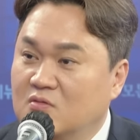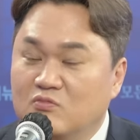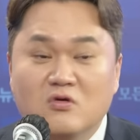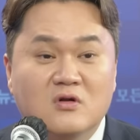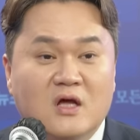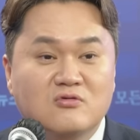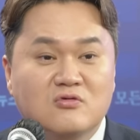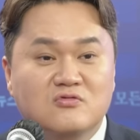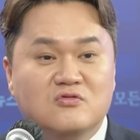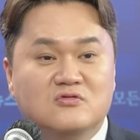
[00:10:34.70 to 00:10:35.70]
물론
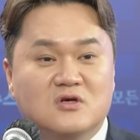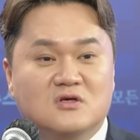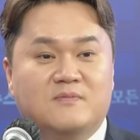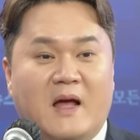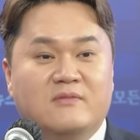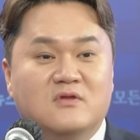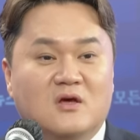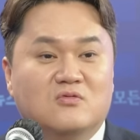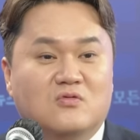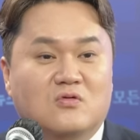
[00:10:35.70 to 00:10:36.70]
한동훈 위원장이
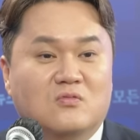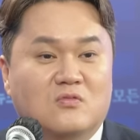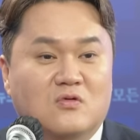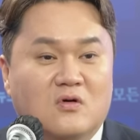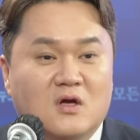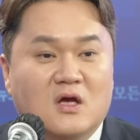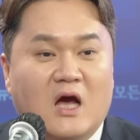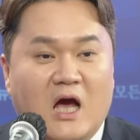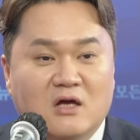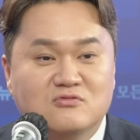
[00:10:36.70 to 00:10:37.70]
반대로 뭐 음.
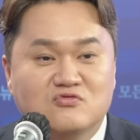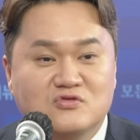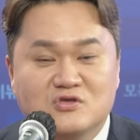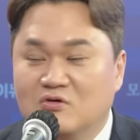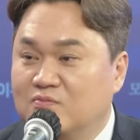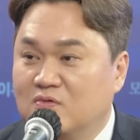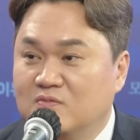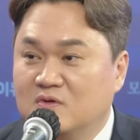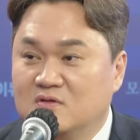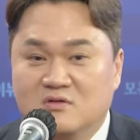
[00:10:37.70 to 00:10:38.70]
한우
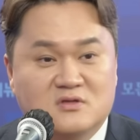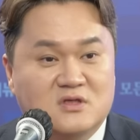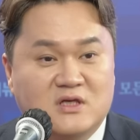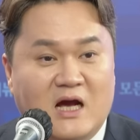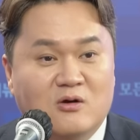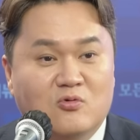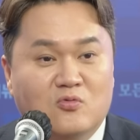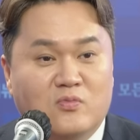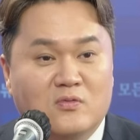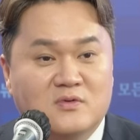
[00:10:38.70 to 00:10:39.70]
지원법이라든지
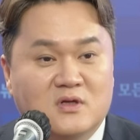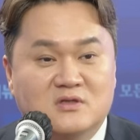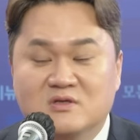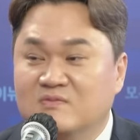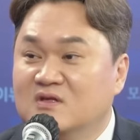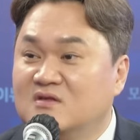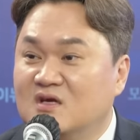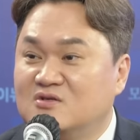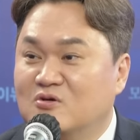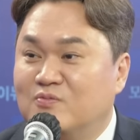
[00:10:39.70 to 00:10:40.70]
양곡법이라든지
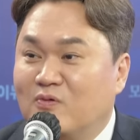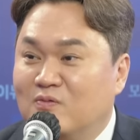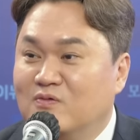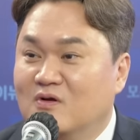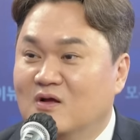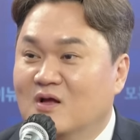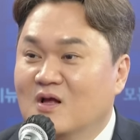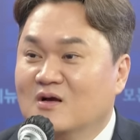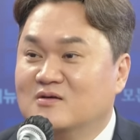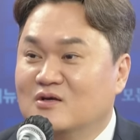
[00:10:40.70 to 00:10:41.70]
민생 지원법을
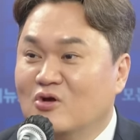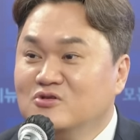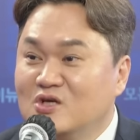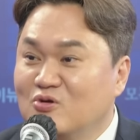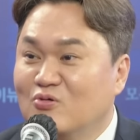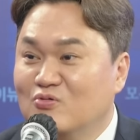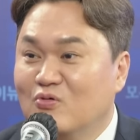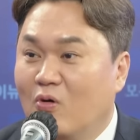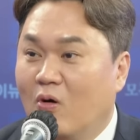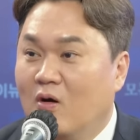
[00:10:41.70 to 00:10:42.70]
그냥
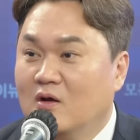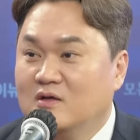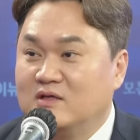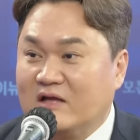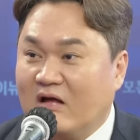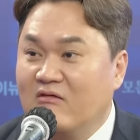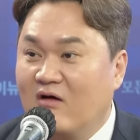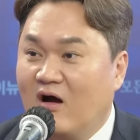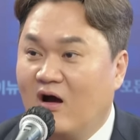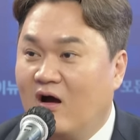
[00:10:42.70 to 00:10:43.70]
선제적으로 음.
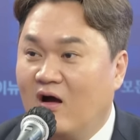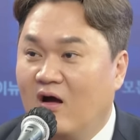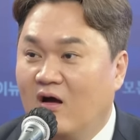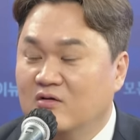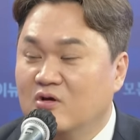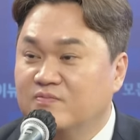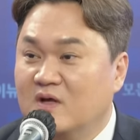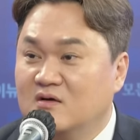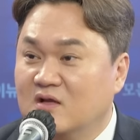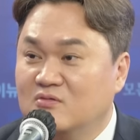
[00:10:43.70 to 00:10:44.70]
야당과
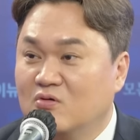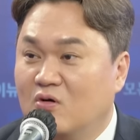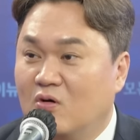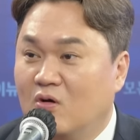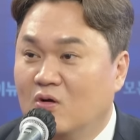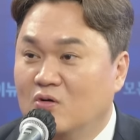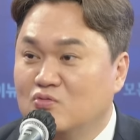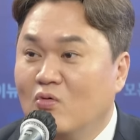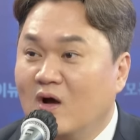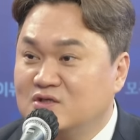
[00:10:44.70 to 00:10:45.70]
협상을 해서
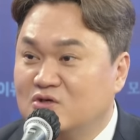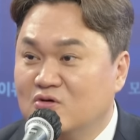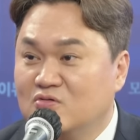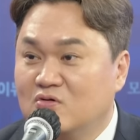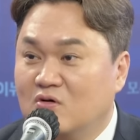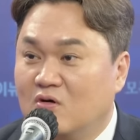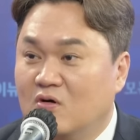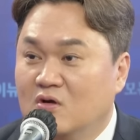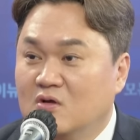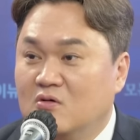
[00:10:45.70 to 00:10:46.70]
통과시켜서
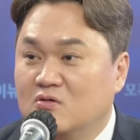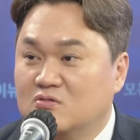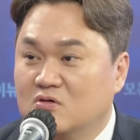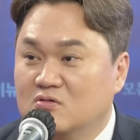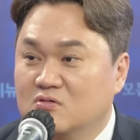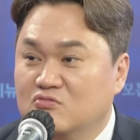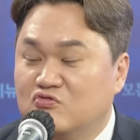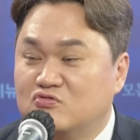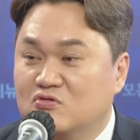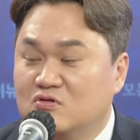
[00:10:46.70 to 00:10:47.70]
어떤
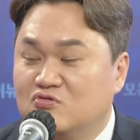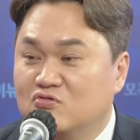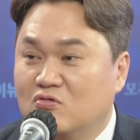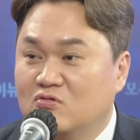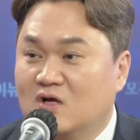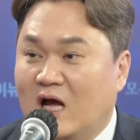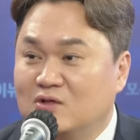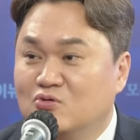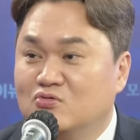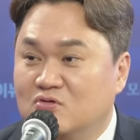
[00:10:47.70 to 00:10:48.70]
국정의 주도권을
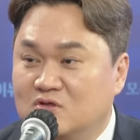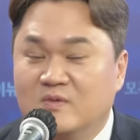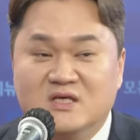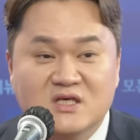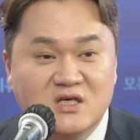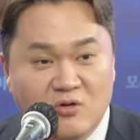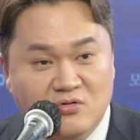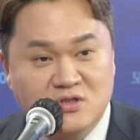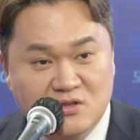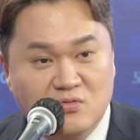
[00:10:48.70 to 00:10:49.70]
가져올 수 있지만 이
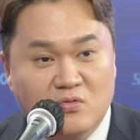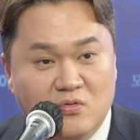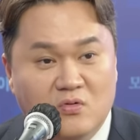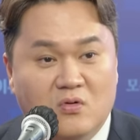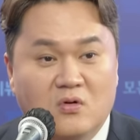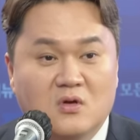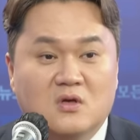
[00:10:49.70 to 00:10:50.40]
역시도